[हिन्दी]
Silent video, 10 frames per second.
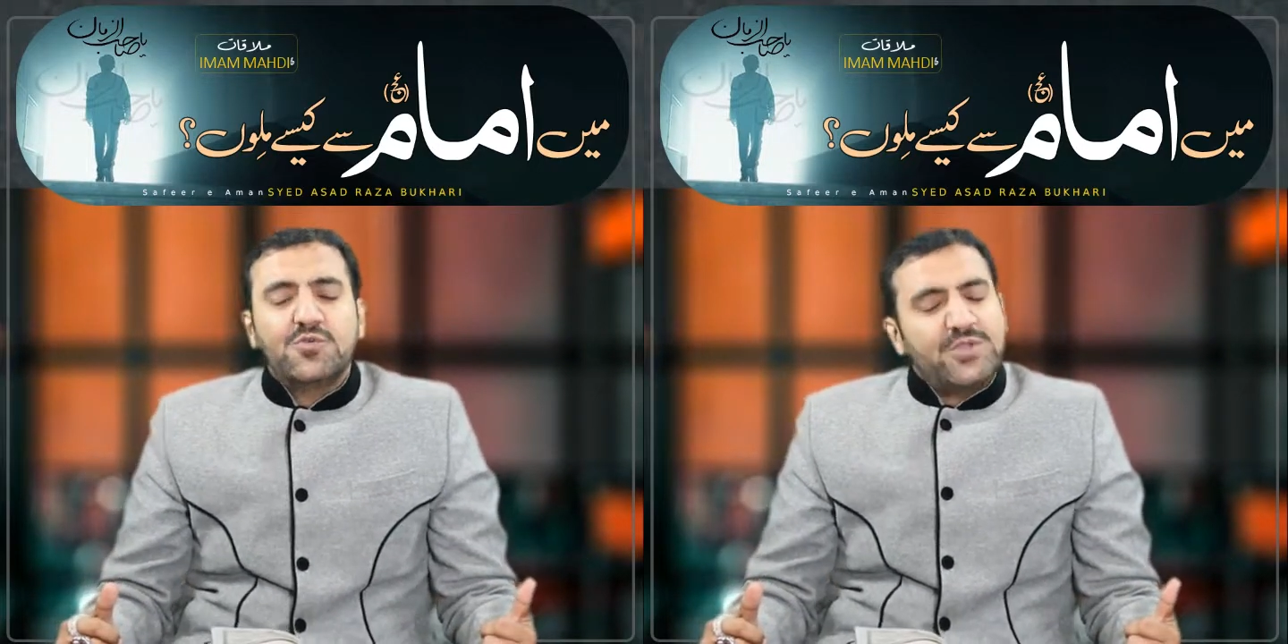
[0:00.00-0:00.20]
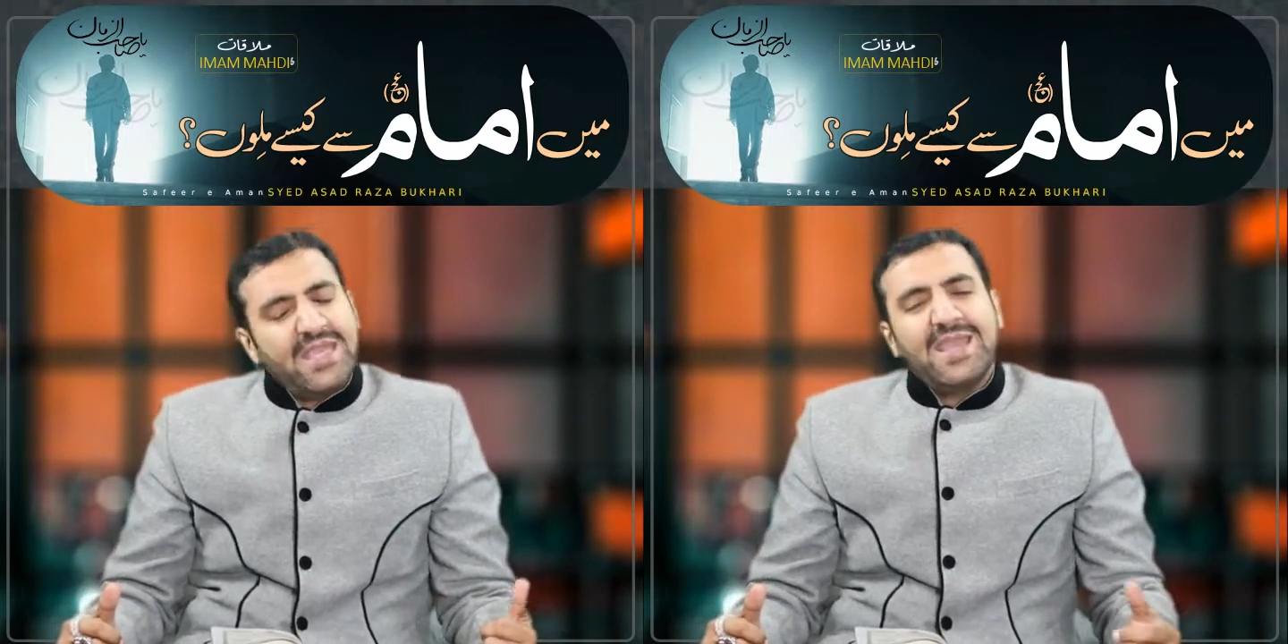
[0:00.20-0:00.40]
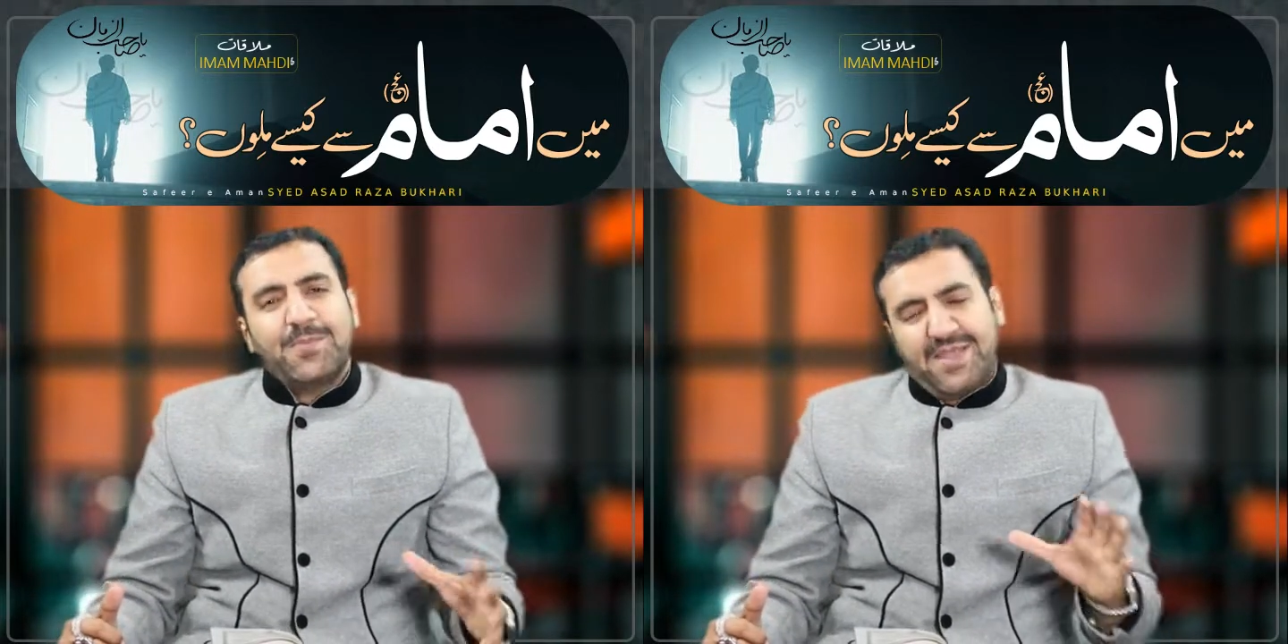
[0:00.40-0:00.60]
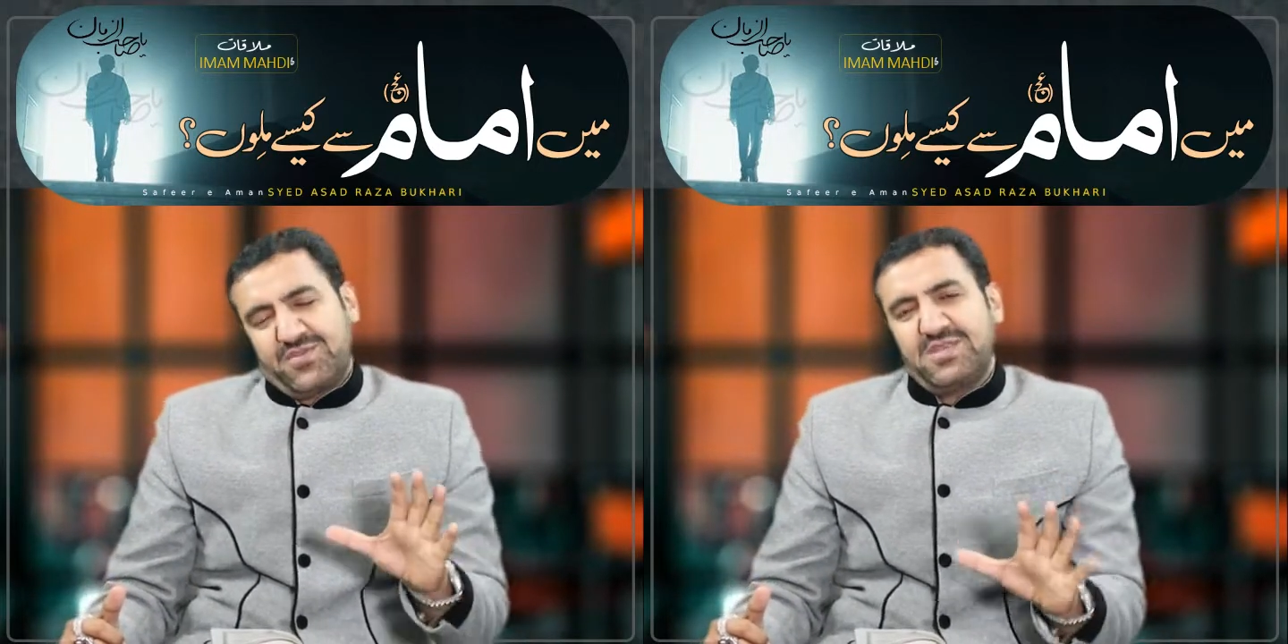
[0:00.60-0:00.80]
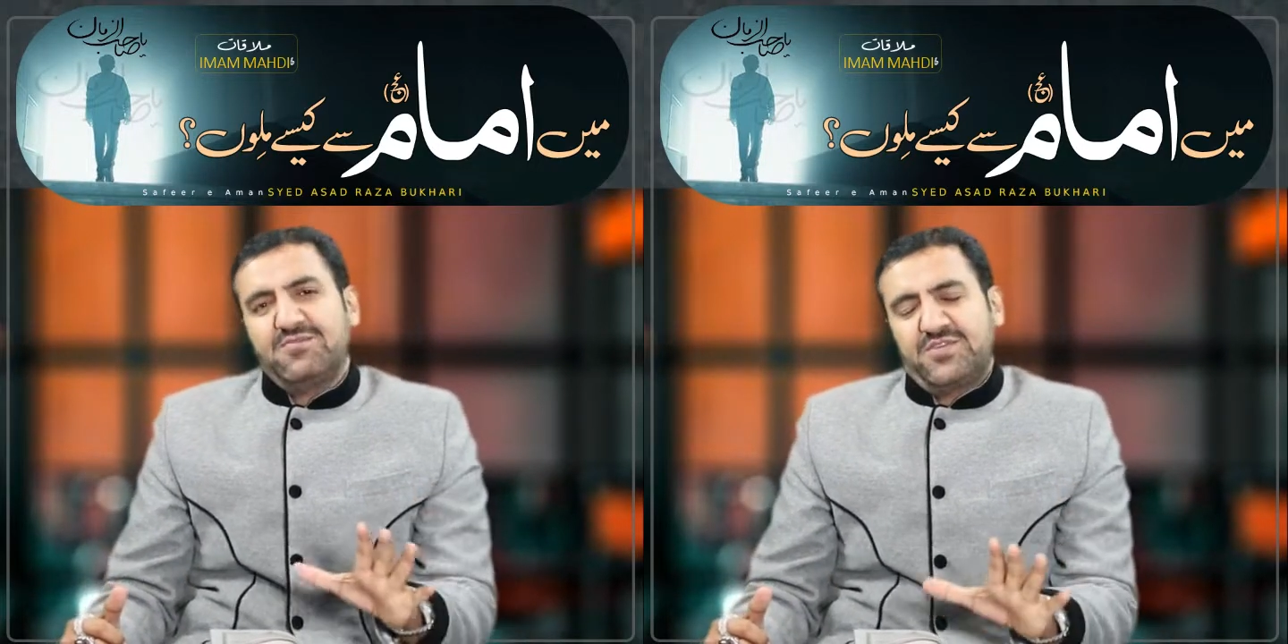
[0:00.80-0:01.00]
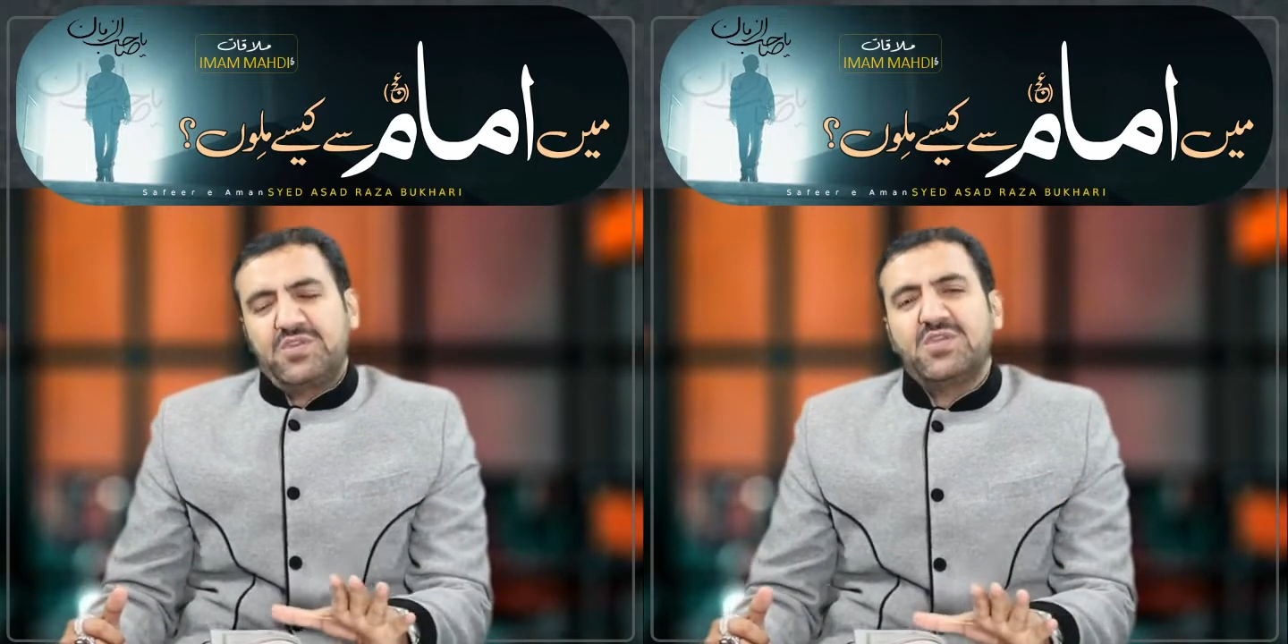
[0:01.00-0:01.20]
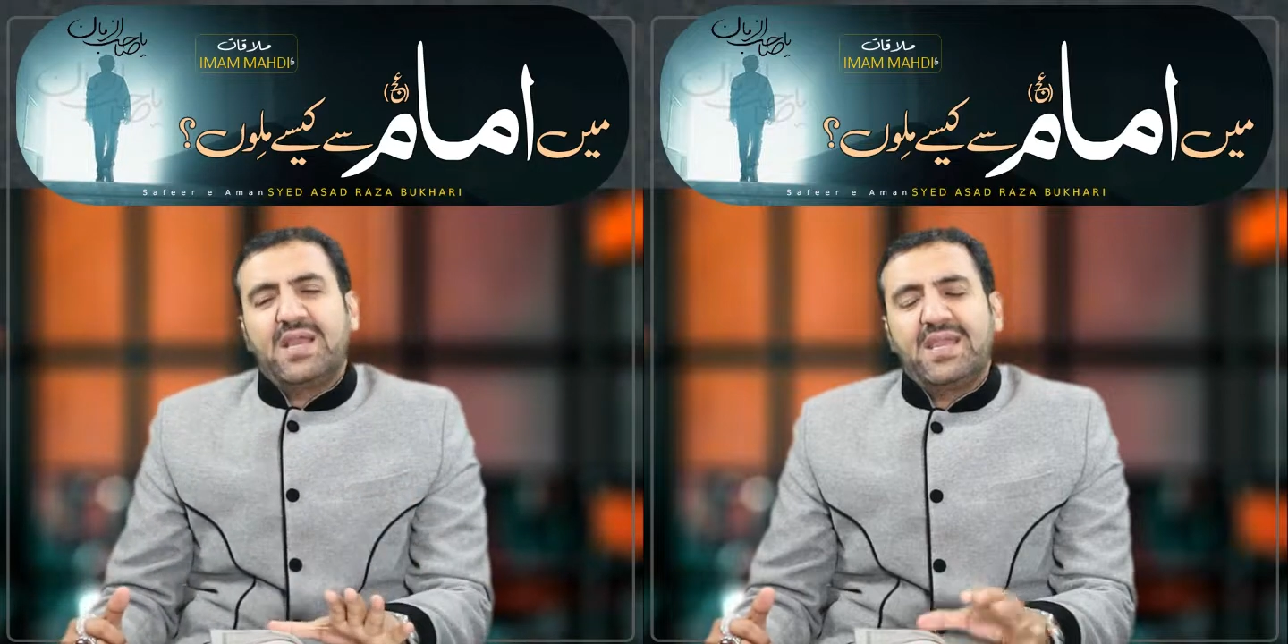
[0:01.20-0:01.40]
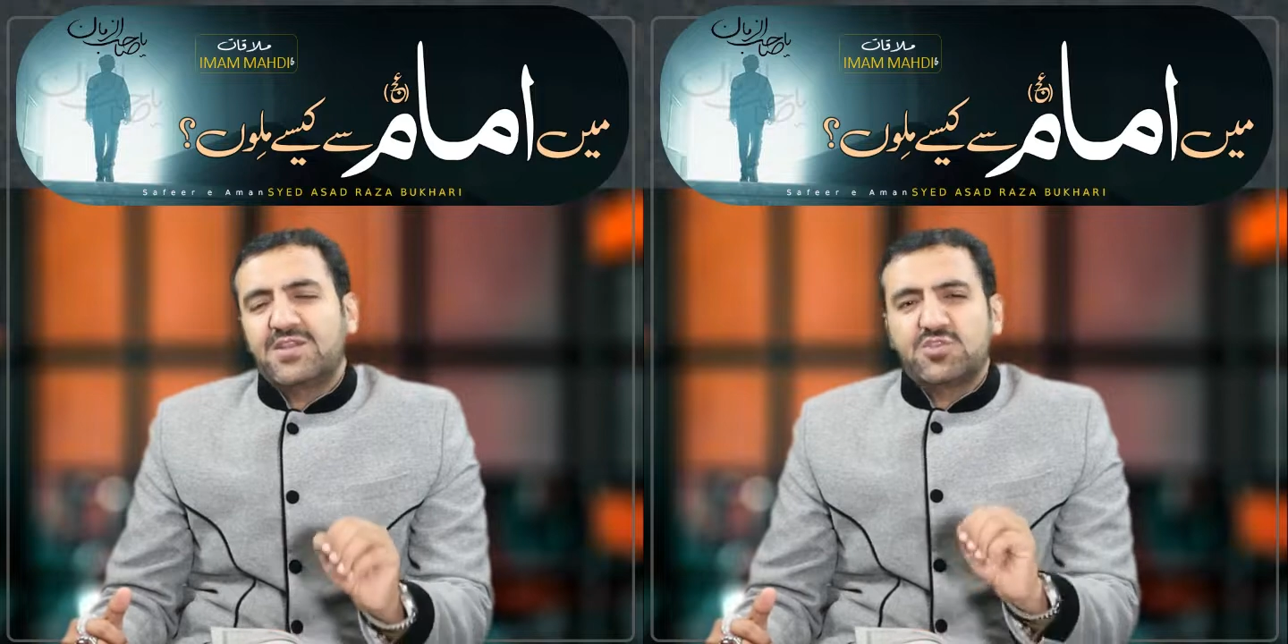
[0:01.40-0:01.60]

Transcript: तो ये एक बेहतरीन वतीरा है